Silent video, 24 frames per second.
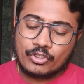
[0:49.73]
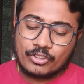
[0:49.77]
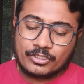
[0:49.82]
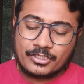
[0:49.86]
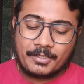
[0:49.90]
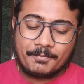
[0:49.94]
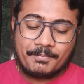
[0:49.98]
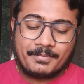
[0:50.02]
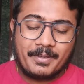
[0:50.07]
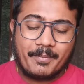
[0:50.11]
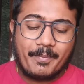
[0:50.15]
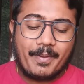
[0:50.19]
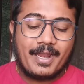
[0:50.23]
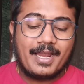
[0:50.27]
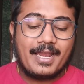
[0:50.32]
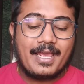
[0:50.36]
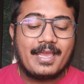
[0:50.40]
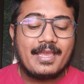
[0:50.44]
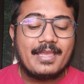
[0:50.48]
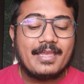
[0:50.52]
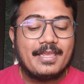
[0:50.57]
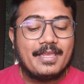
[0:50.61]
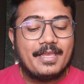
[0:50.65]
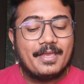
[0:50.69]
तो सबसे पहले
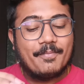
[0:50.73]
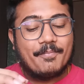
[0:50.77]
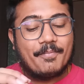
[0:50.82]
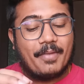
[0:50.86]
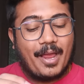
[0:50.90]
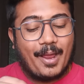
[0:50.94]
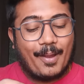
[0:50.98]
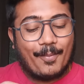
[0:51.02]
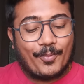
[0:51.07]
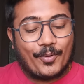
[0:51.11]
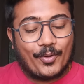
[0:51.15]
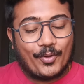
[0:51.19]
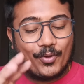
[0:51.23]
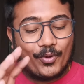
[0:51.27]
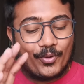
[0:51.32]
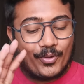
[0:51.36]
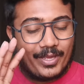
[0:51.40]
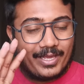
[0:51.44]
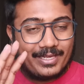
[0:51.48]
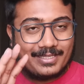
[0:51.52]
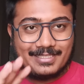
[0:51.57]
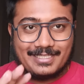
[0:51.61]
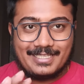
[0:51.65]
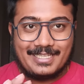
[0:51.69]
मैं आप लोगों को
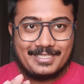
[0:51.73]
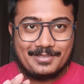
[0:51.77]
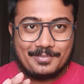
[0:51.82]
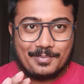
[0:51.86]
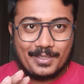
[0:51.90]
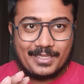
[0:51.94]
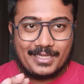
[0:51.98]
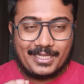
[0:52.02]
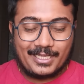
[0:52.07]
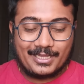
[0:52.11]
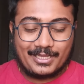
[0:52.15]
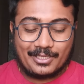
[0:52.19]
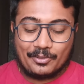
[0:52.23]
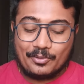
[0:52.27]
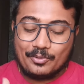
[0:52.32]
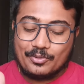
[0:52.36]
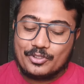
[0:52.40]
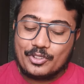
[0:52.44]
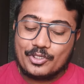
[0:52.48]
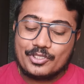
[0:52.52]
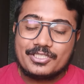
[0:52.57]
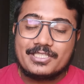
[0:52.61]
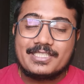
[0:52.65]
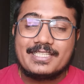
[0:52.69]
एक चीज़ बताता हूँ
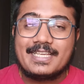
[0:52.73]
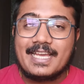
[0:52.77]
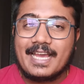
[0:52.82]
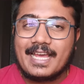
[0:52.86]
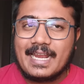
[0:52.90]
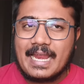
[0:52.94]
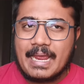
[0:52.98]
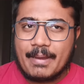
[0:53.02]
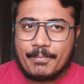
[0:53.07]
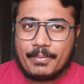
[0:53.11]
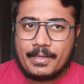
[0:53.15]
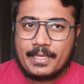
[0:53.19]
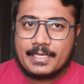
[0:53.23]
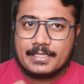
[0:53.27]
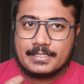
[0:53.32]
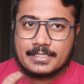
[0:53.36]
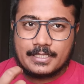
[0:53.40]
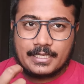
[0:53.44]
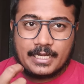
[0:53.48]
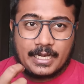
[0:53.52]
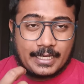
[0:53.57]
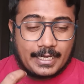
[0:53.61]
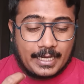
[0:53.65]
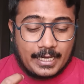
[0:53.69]
जो जी आर
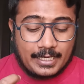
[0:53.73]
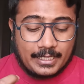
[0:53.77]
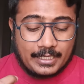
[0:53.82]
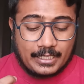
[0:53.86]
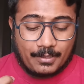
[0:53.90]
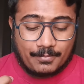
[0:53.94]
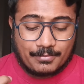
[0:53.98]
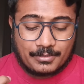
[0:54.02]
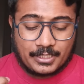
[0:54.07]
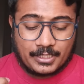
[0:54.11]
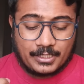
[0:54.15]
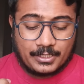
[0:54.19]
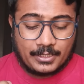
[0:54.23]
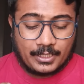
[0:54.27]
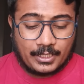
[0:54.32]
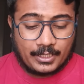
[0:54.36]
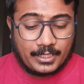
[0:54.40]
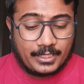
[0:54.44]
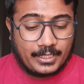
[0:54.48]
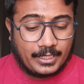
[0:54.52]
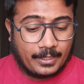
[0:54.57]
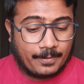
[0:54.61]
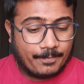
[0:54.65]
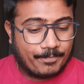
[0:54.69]
एप्लीकेशन का टेलीग्राम चैनल था
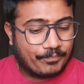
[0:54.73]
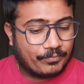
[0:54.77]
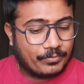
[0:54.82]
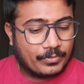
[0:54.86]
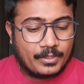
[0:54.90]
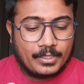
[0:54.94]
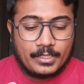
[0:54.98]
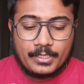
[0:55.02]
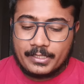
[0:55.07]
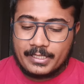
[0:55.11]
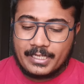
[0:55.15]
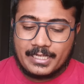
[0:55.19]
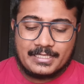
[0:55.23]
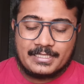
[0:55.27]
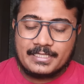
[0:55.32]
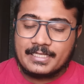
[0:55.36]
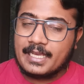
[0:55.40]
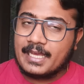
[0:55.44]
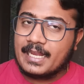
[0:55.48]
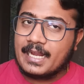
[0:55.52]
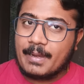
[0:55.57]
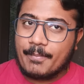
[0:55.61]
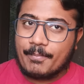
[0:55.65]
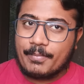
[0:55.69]
ठीक है ये जी
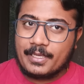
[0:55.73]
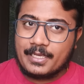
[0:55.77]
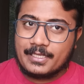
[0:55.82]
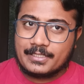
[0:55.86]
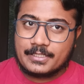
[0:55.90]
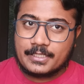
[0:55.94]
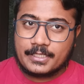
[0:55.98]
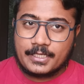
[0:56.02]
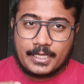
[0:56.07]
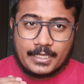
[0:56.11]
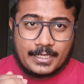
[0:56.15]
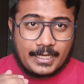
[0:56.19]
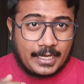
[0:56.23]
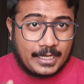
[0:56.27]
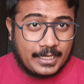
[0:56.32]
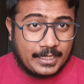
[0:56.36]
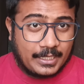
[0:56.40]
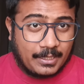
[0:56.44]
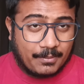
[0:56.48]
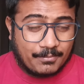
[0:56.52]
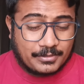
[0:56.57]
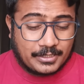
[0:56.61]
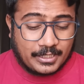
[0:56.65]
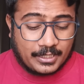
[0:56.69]
आर एप्लीकेशन का
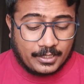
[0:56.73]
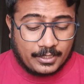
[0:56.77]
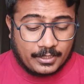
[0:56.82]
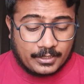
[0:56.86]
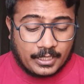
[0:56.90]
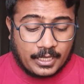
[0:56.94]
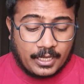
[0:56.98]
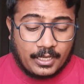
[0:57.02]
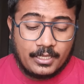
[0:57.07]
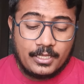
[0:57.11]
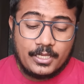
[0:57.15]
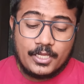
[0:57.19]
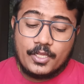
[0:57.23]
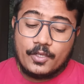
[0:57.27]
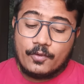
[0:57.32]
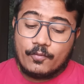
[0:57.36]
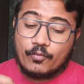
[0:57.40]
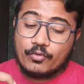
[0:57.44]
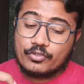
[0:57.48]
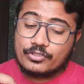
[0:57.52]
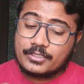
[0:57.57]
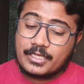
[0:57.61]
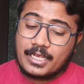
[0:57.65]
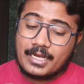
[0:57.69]
टेलीग्राम चैनल था
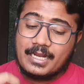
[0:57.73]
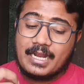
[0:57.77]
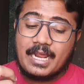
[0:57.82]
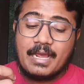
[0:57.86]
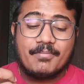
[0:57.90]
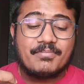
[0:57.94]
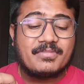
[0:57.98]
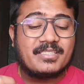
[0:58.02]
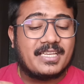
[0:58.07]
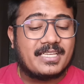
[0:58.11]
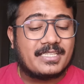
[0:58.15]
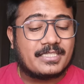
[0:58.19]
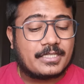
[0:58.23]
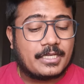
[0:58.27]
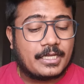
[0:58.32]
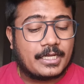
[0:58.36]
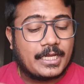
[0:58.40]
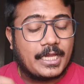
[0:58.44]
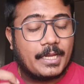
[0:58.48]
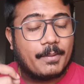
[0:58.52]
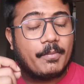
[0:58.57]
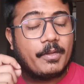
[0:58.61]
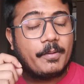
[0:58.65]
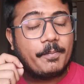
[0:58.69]
उसका नाम चेंज
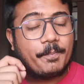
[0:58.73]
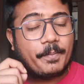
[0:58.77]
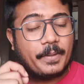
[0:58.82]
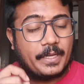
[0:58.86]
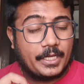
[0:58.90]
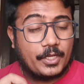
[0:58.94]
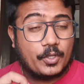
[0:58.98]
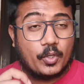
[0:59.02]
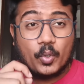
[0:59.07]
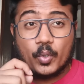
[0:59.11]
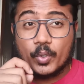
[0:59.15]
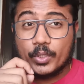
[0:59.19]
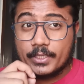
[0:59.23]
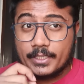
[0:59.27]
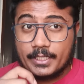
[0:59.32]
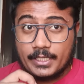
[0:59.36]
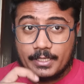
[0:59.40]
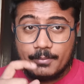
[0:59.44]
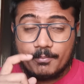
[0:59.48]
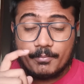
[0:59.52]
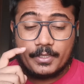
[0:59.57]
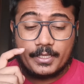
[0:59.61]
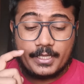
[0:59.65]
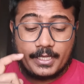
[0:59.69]
करके भी पीको टीम